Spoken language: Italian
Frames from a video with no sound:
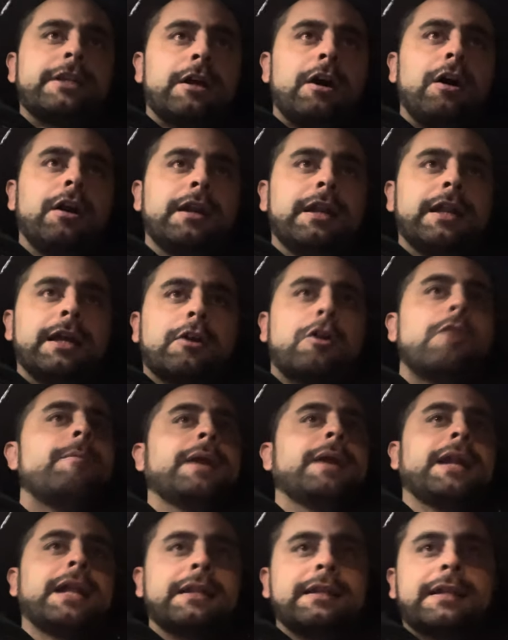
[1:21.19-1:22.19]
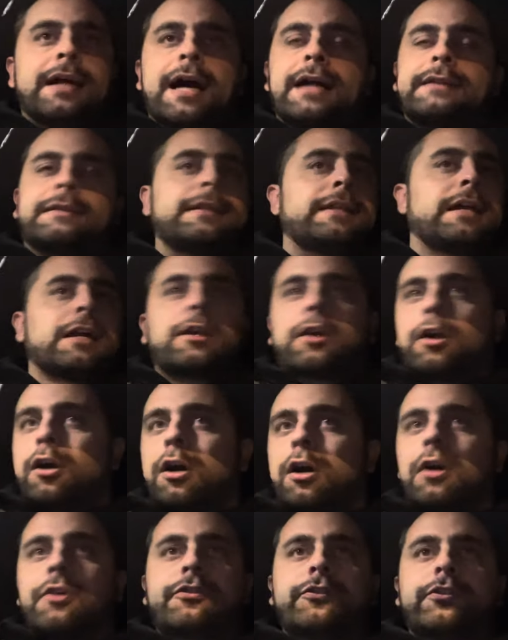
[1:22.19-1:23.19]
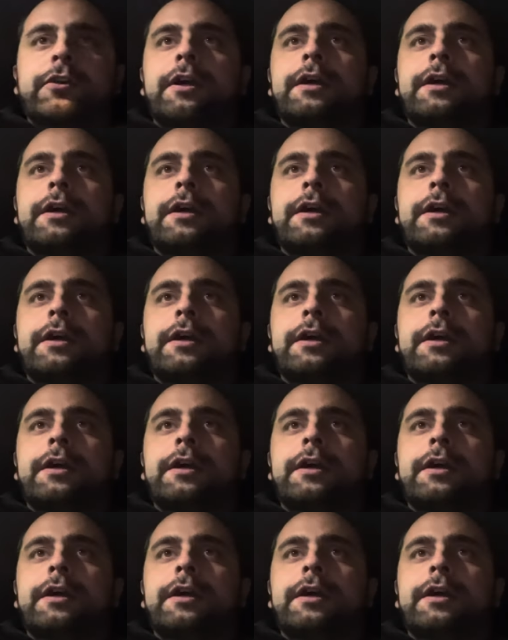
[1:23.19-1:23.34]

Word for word: gol come l'andata da cross